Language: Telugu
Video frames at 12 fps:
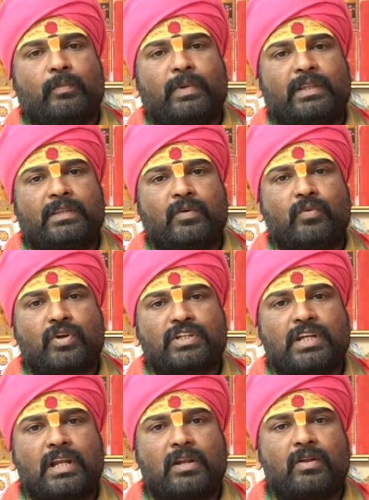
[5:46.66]
పెద్ద
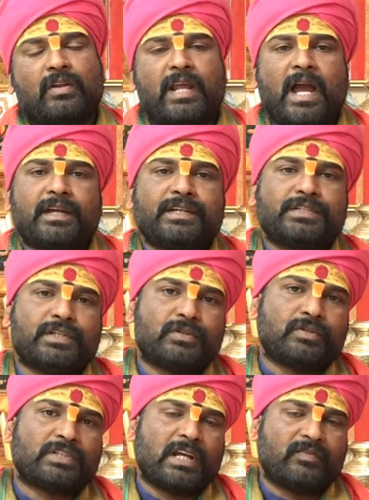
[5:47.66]
వృక్షాలలో రాగి
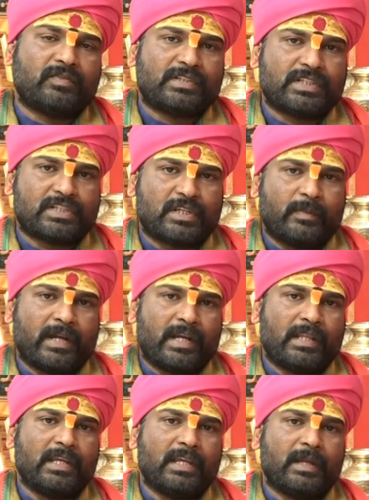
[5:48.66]
చెట్టు చాలా
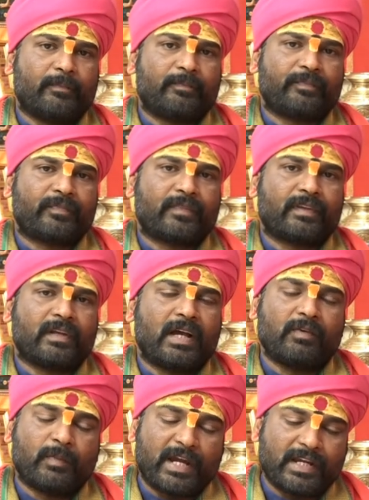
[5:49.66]
విశిష్టమైనది
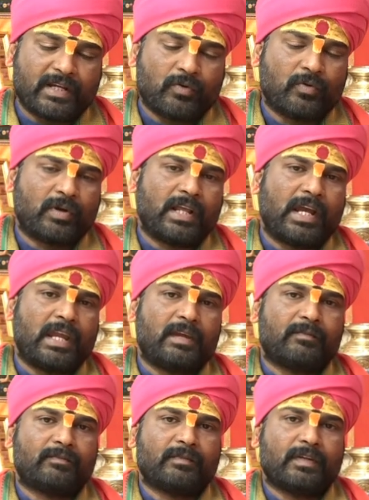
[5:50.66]
అవి బయట ఉంటాయి
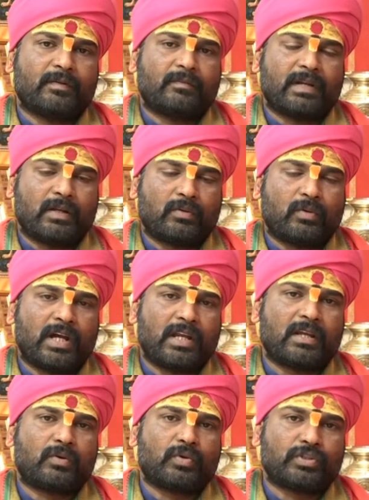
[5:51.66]
మన
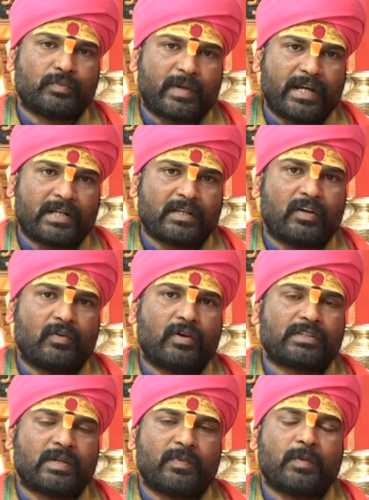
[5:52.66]
గృహానికి కొంచెం బయట
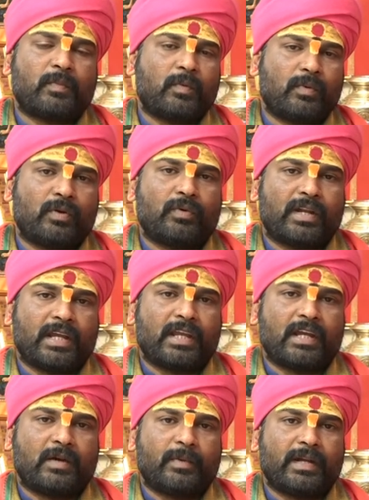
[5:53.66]
సమీపంలో ఉంటాయి
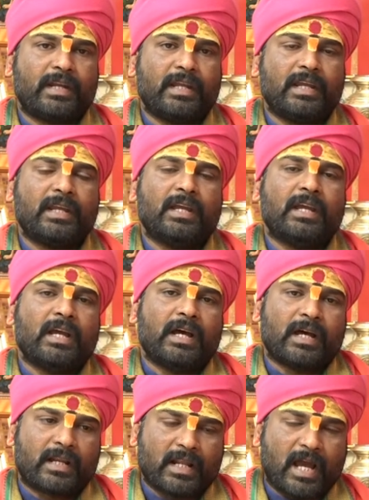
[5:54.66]
కాబట్టి
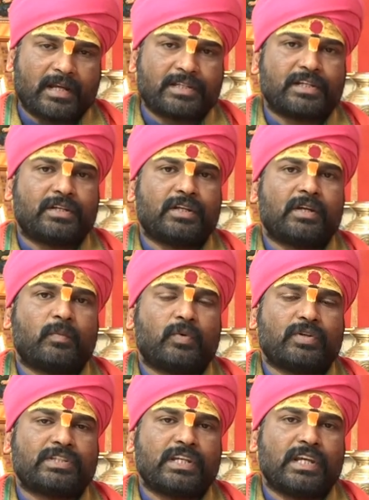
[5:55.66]
రాగి చెట్టుకి
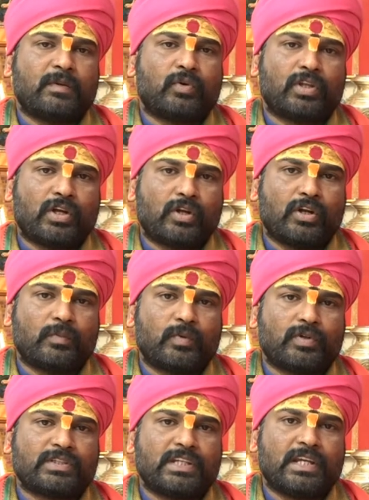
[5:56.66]
పోసి మొదట్లో
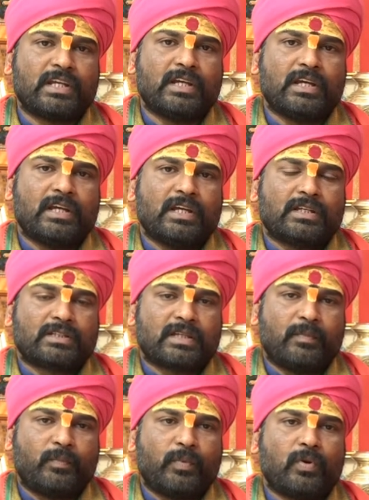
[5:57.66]
పోసి
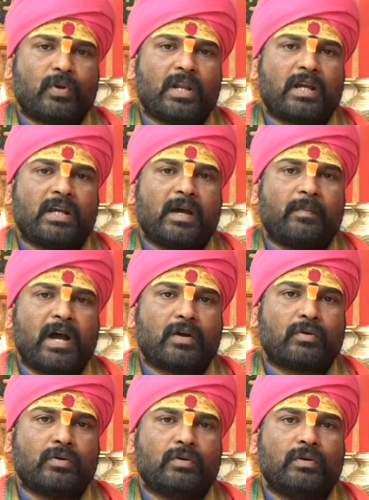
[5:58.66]
సంపూర్ణంగా
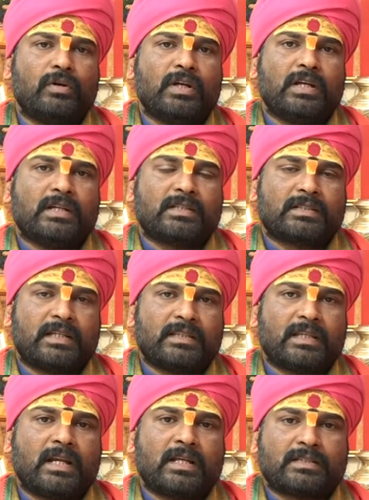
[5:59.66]
మాకు సంతాన